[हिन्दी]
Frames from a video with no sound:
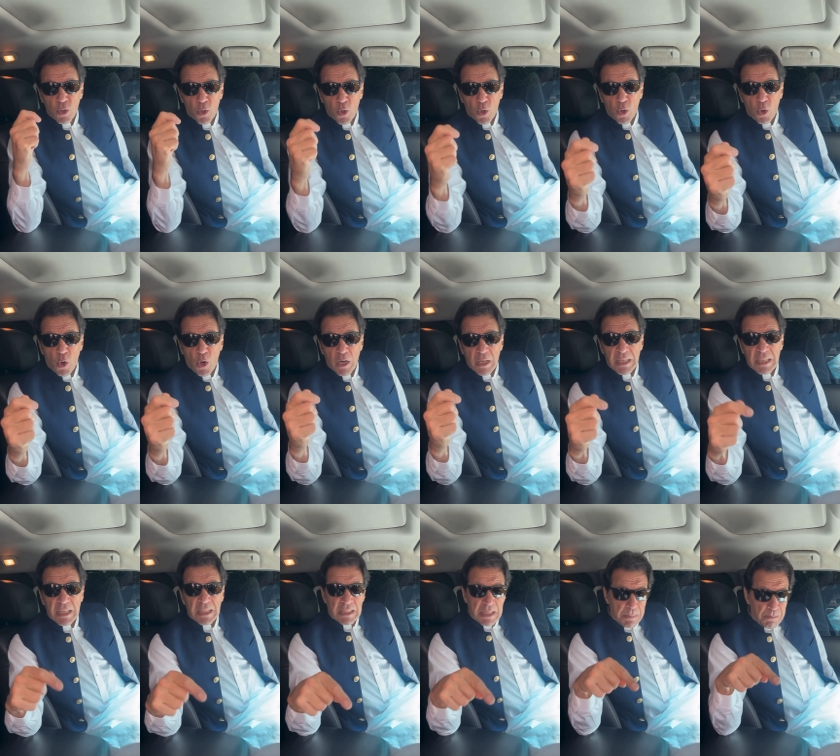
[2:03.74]
जो रिकॉर्ड
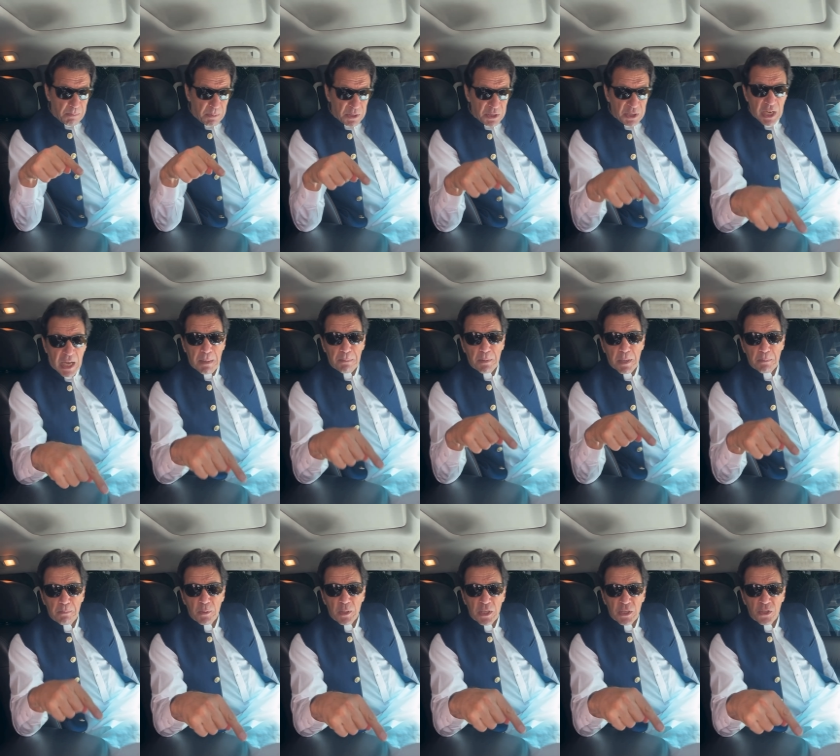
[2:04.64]
किए थे पंजाब के
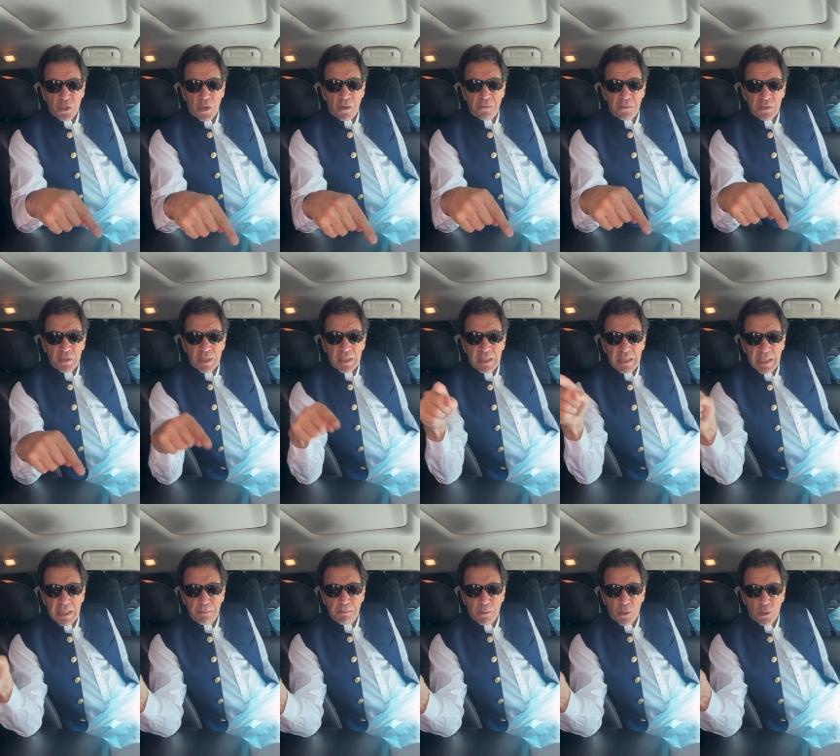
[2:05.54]
पुलिस ऑफिसर
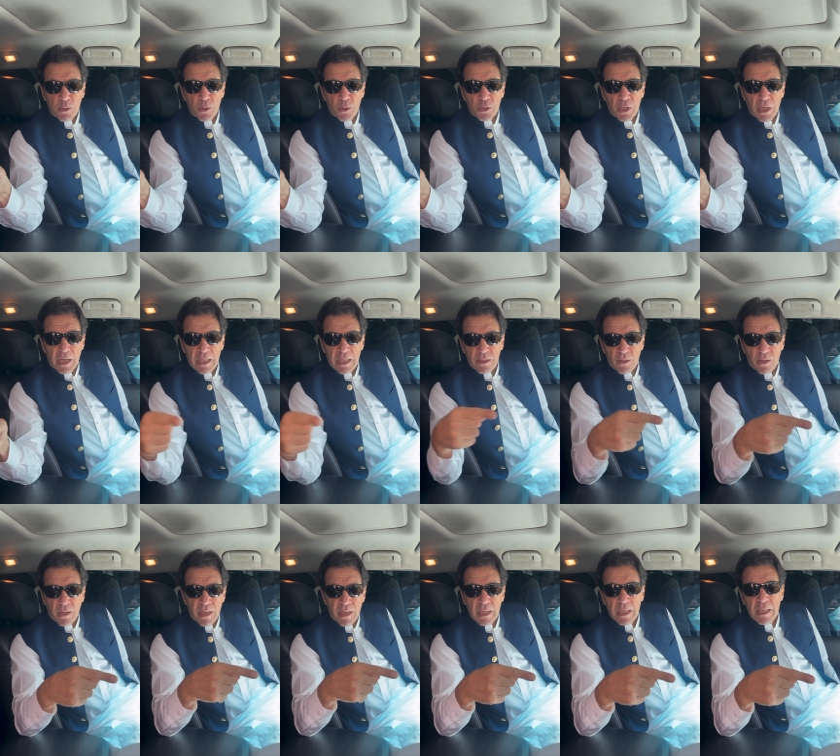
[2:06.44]
डीपीओ गुजरात
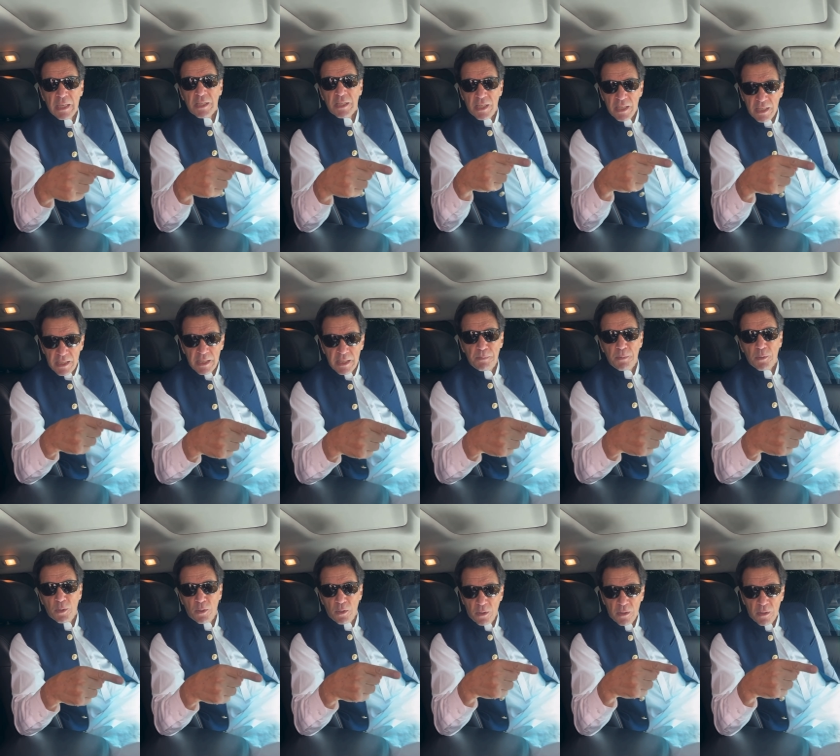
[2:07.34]
और
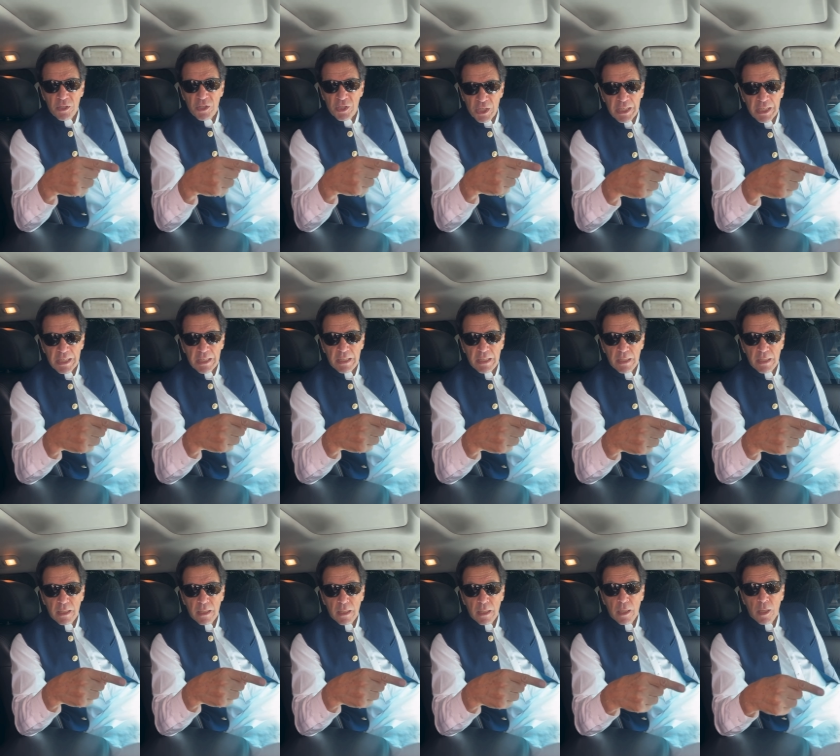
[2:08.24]
सीसीपीओ सीटीडी
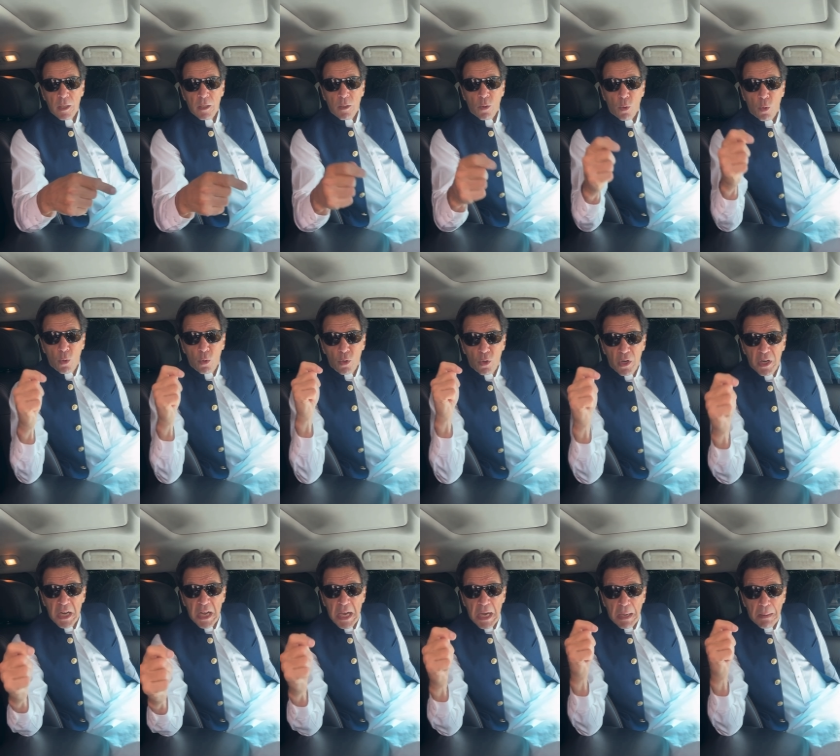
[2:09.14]

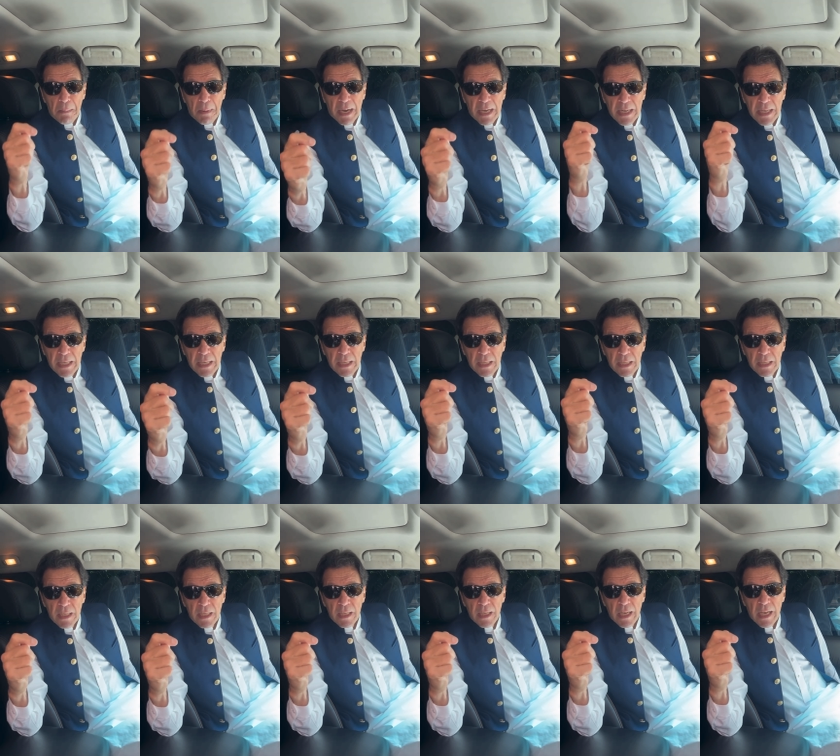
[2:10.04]
उन्होंने हमारी
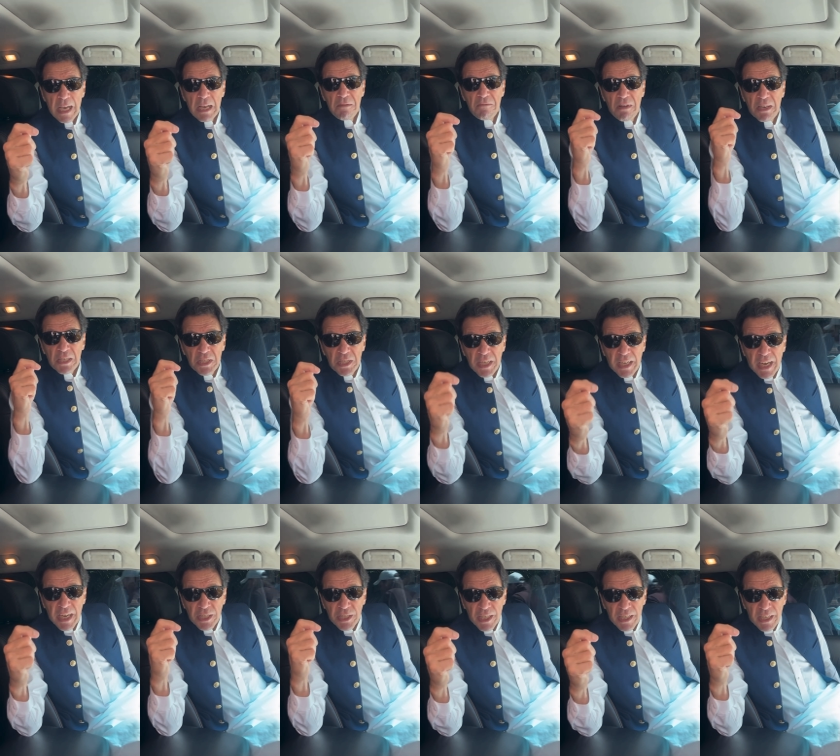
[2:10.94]

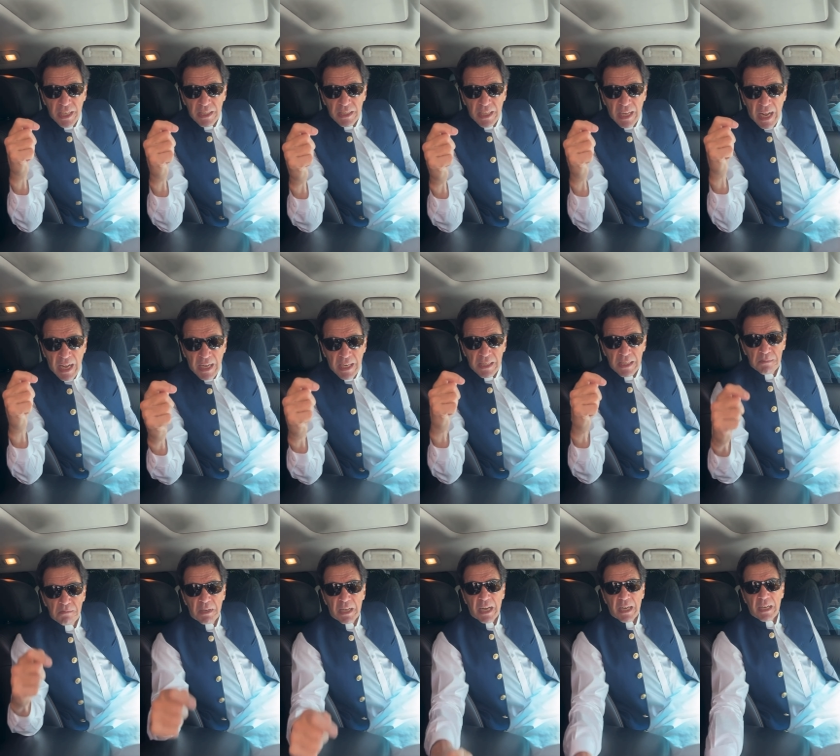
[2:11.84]
इन्वेस्टिगेशन के अंदर आने से
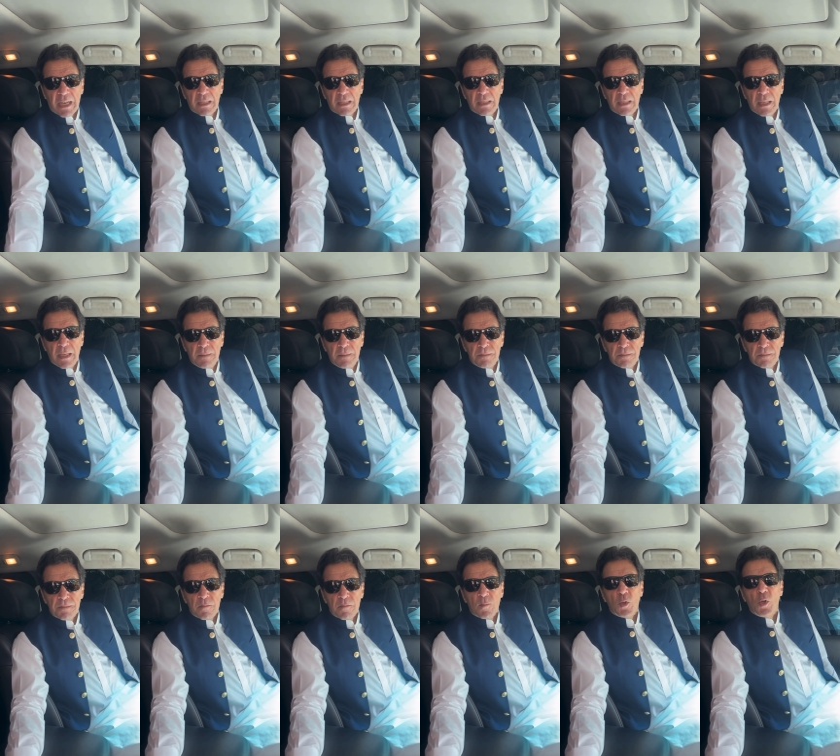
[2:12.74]
मना कर दिया
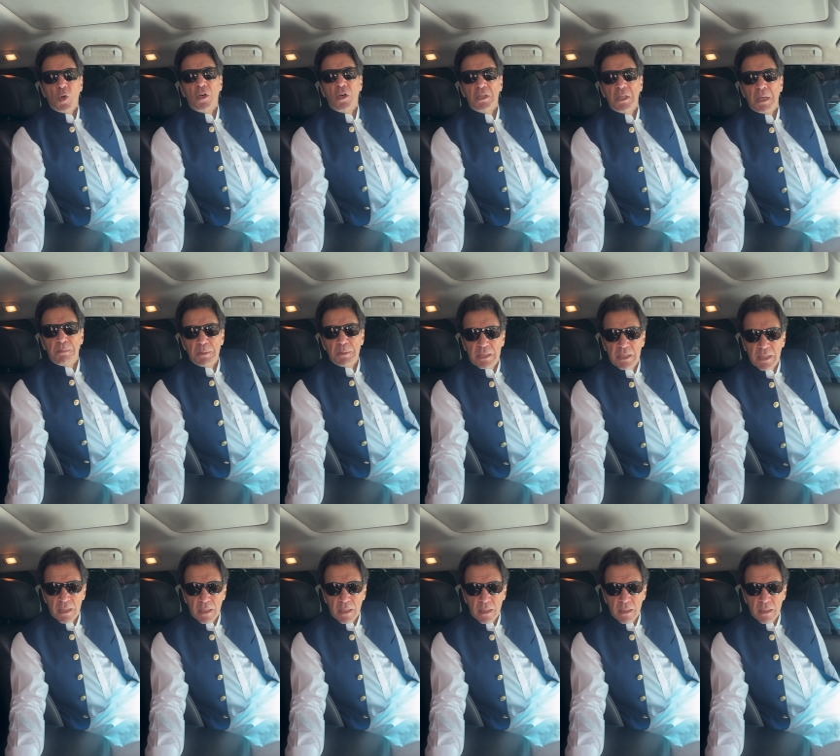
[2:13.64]
कौन था पीछे